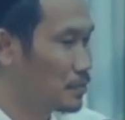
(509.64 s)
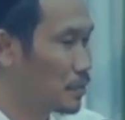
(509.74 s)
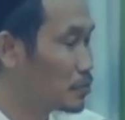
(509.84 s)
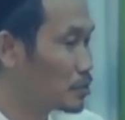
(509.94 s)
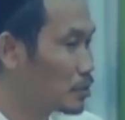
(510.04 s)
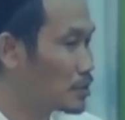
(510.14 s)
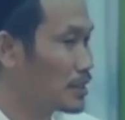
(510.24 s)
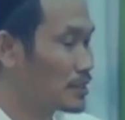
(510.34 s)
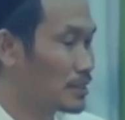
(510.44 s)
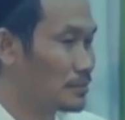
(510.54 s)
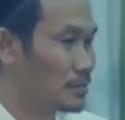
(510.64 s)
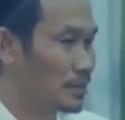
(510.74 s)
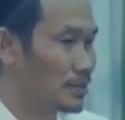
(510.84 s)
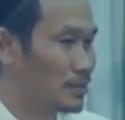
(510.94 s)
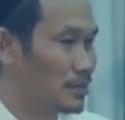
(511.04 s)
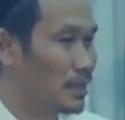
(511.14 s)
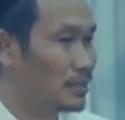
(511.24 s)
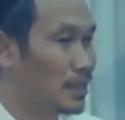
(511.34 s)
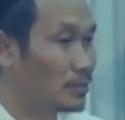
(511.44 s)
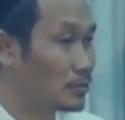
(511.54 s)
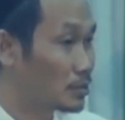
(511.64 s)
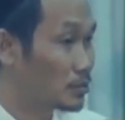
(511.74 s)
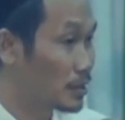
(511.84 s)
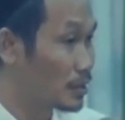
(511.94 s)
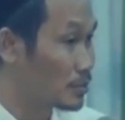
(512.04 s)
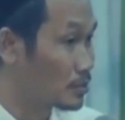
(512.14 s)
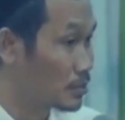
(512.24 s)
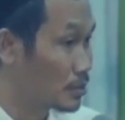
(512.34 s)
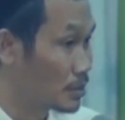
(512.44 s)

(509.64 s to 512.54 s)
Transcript: pewujudnya siapa hanya Allah subhanahu